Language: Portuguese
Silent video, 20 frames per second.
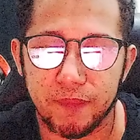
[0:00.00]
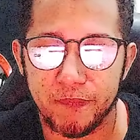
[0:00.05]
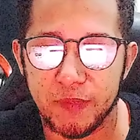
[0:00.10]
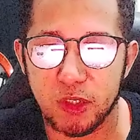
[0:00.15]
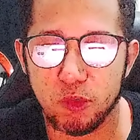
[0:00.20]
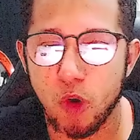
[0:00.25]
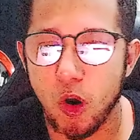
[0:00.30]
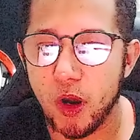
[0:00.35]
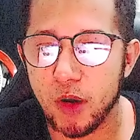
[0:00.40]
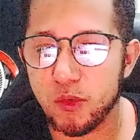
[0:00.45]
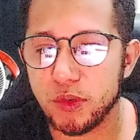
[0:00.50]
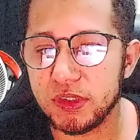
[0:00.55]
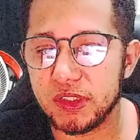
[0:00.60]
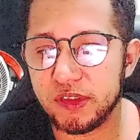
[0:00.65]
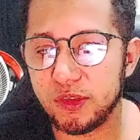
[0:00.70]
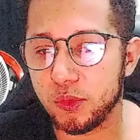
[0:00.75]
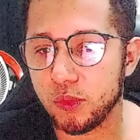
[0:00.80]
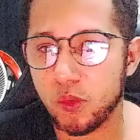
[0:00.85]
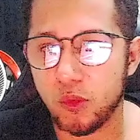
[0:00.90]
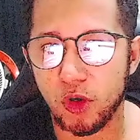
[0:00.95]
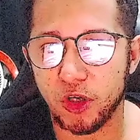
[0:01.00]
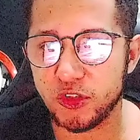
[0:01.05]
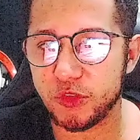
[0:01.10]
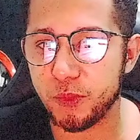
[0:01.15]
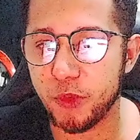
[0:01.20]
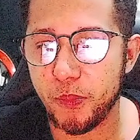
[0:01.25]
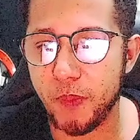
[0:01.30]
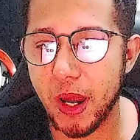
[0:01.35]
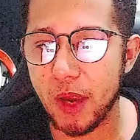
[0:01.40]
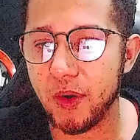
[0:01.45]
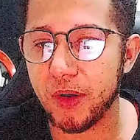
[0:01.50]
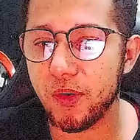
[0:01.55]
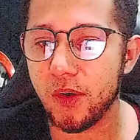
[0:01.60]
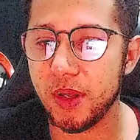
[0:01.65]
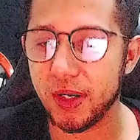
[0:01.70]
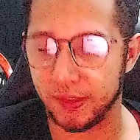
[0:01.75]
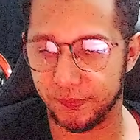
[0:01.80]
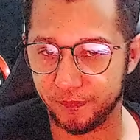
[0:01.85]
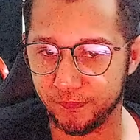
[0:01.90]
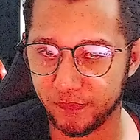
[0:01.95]
igual aconteceu com o COD Mobile
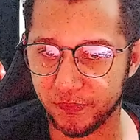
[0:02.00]
agora.